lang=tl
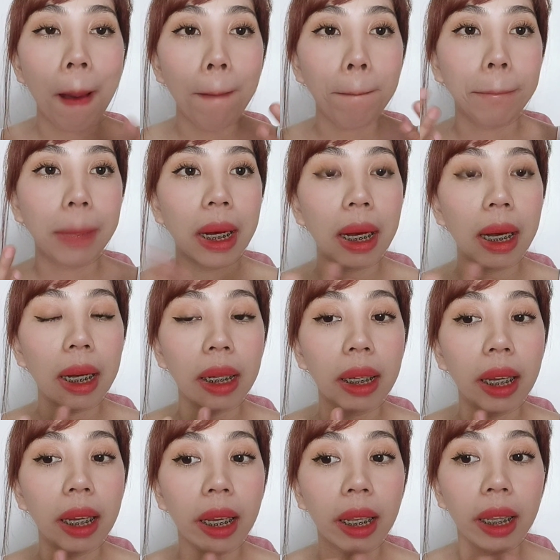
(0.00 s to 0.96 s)
pag
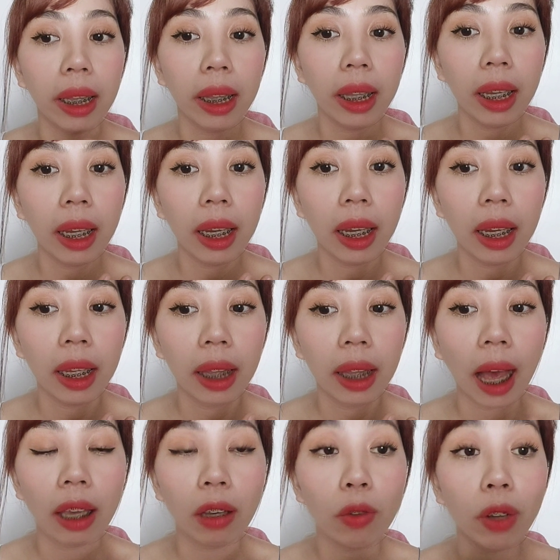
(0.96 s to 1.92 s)
hindi
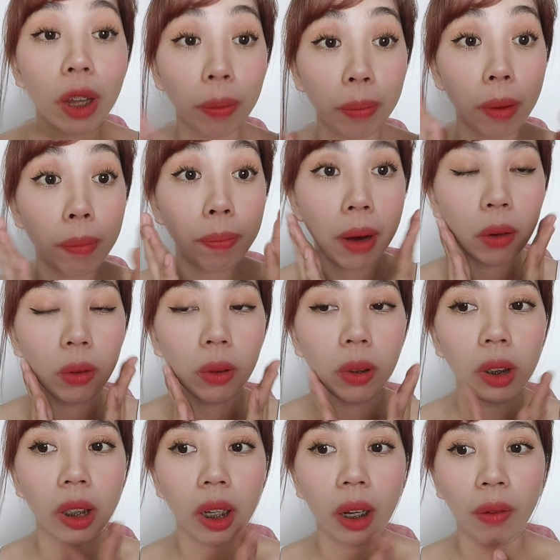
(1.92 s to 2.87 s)
tayo
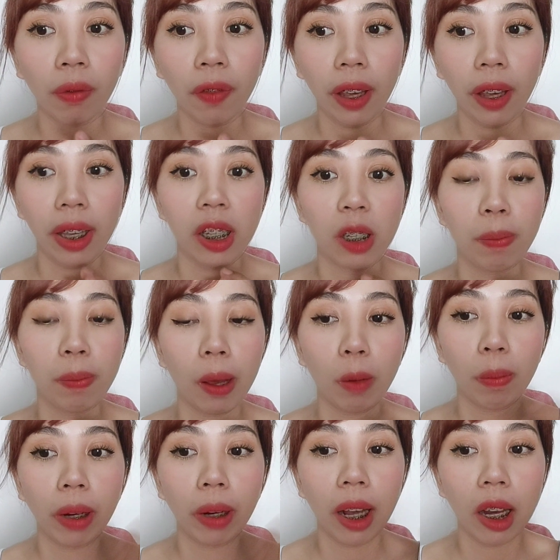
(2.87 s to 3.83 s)
nagpa-powder ng face.
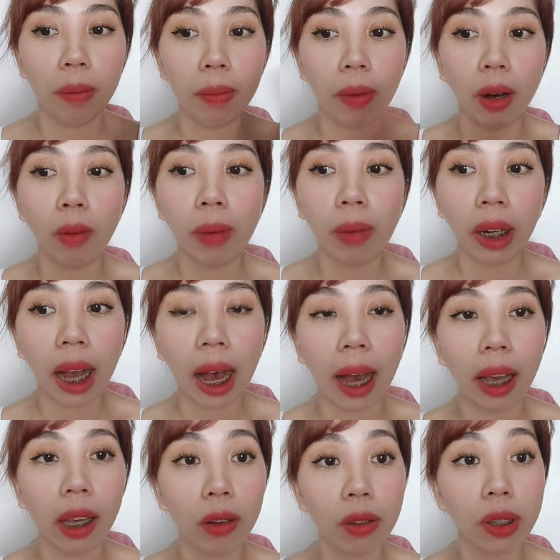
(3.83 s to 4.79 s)
Pero pag halimbawa
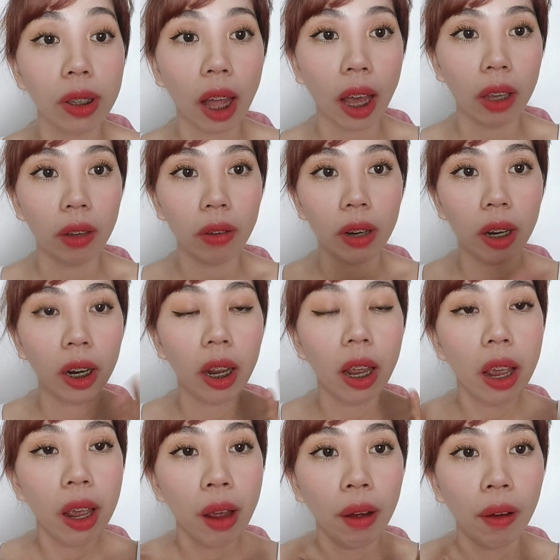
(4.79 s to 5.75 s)
mag-aayos tayo ng
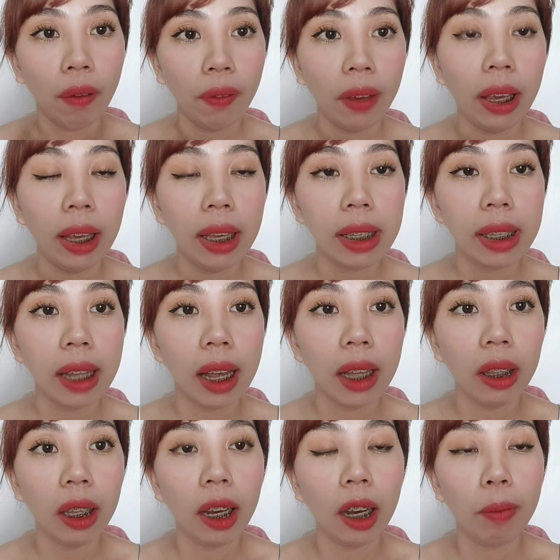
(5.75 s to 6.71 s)
face
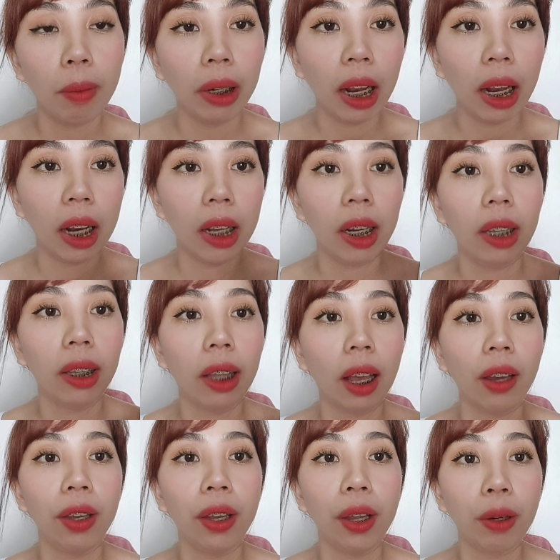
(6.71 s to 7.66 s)
natin and maglalagay
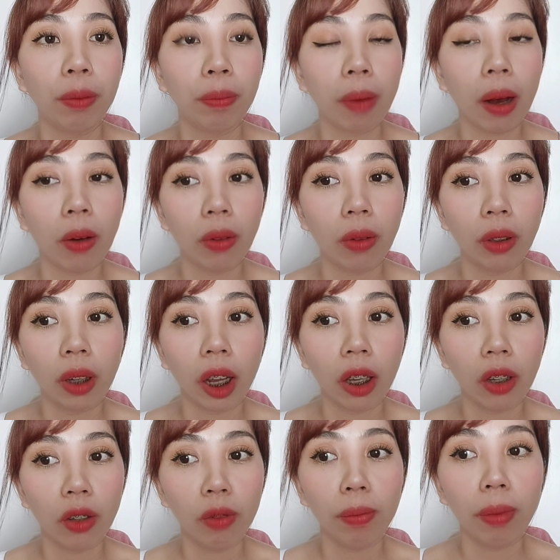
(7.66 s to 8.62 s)
tayo ng powder,
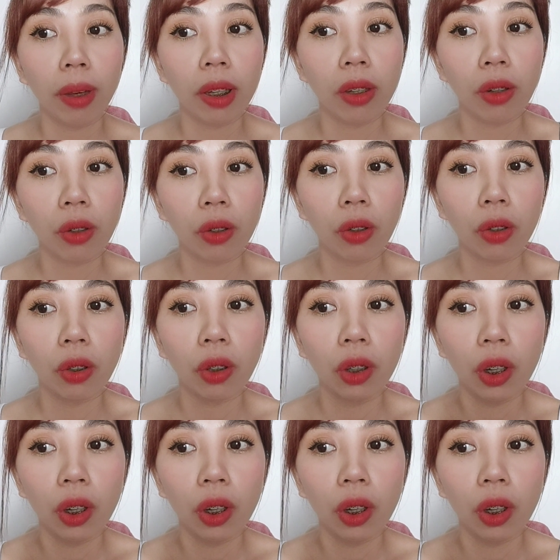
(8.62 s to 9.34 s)
ayun, medyo